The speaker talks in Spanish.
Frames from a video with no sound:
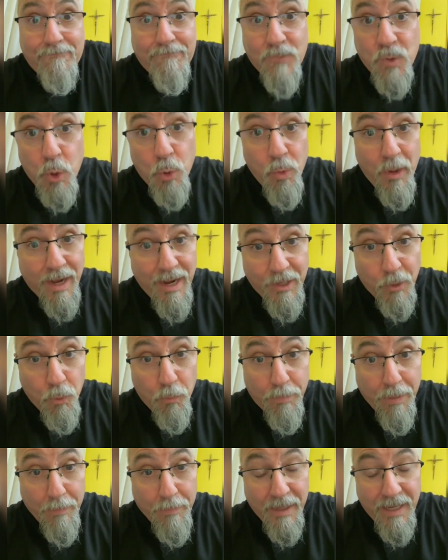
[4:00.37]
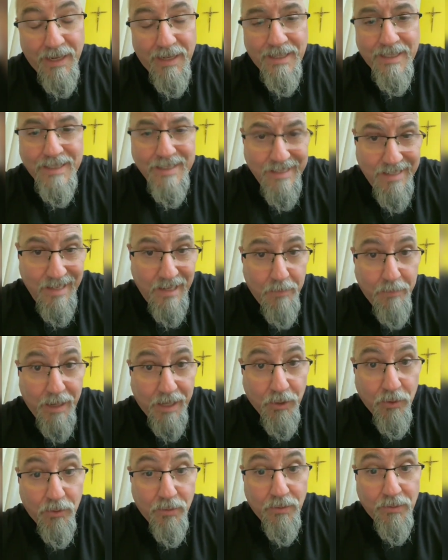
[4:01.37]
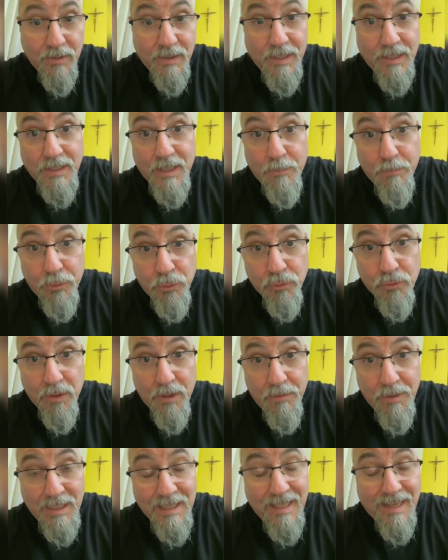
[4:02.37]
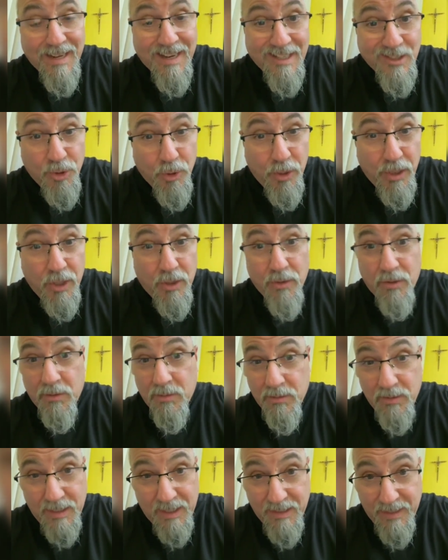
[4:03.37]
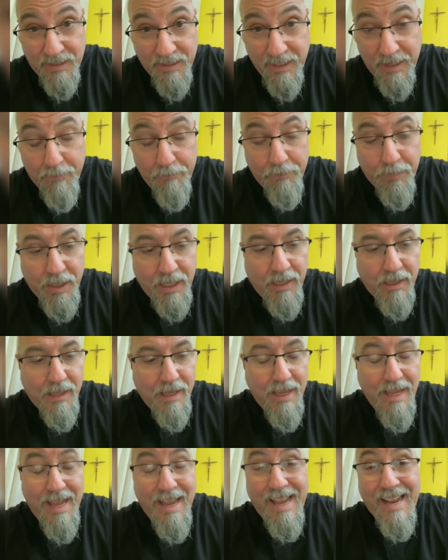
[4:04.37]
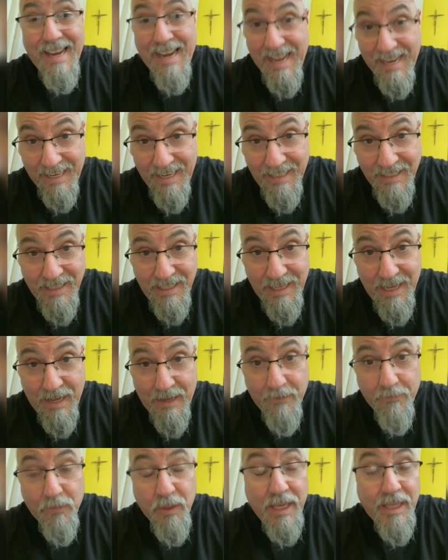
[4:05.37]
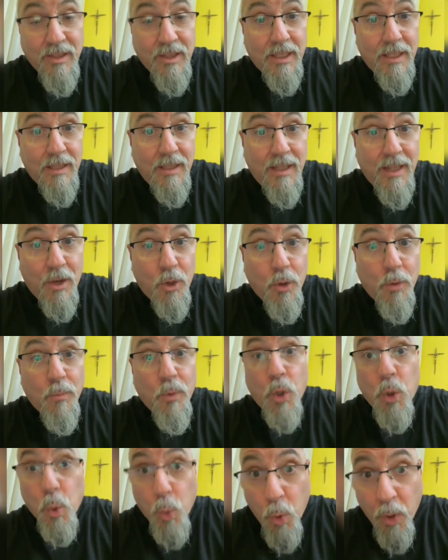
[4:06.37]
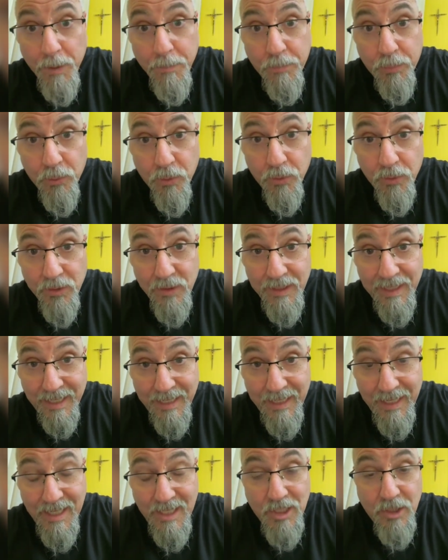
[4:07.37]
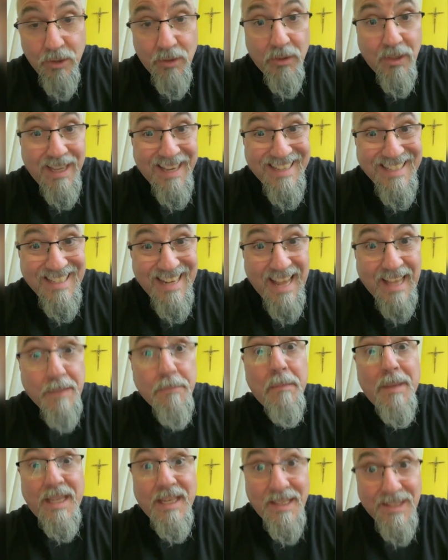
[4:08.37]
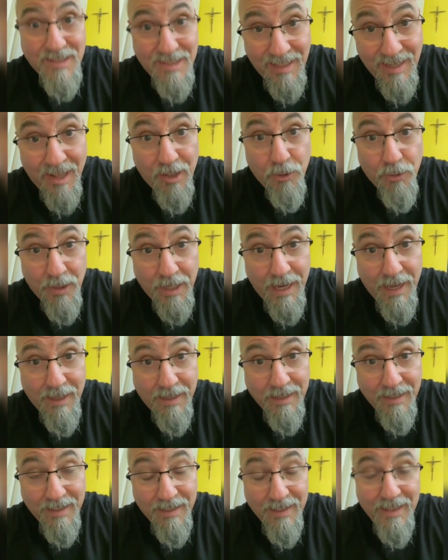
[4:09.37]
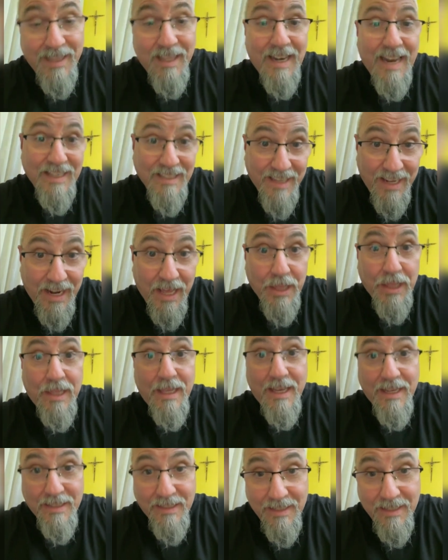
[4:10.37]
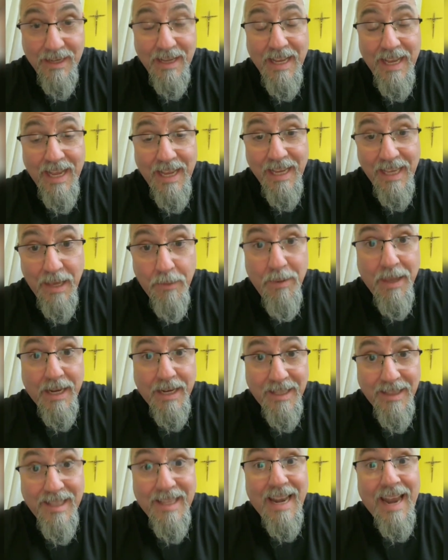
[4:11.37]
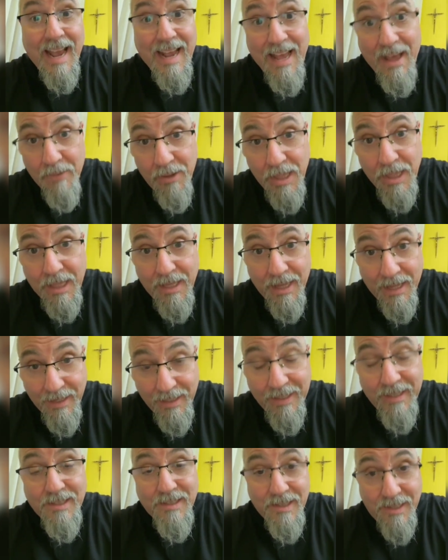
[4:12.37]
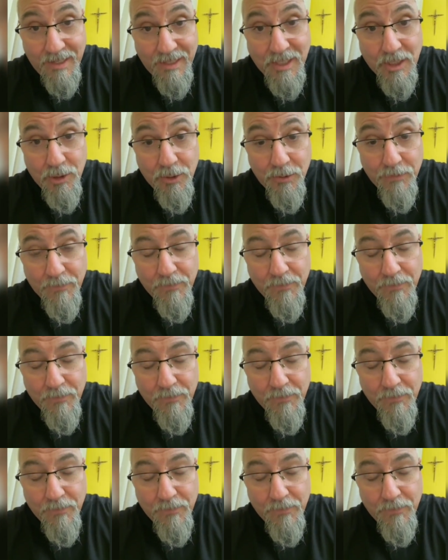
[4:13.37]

no juega ningún papel. Sin embargo, desde el punto de vista católico, desde siempre, la Iglesia, entendida como el cuerpo de Cristo, es la administradora de las gracias que vienen de la cabeza, que es Cristo.